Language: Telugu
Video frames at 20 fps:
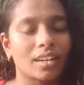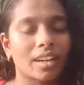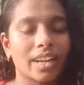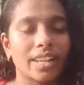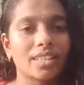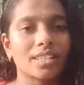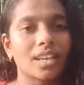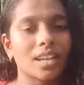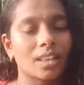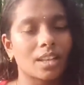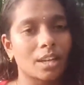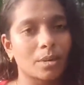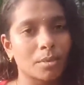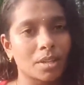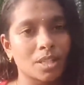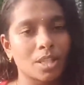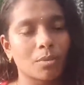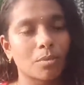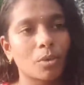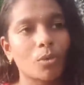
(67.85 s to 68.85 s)
ట్రై
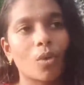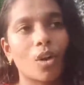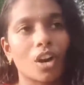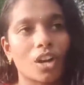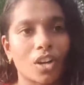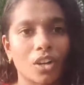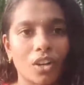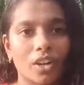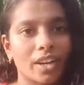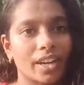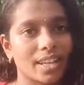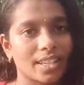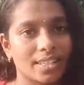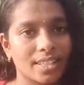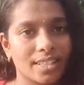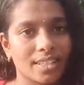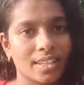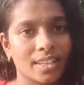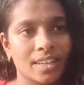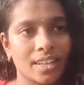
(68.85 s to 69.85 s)
చేద్దామని చెప్పి వాటర్లో ట్రై
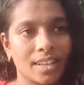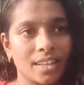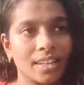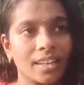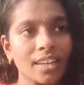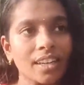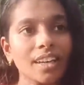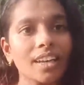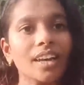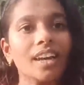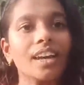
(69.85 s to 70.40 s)
చేసేదాన్ని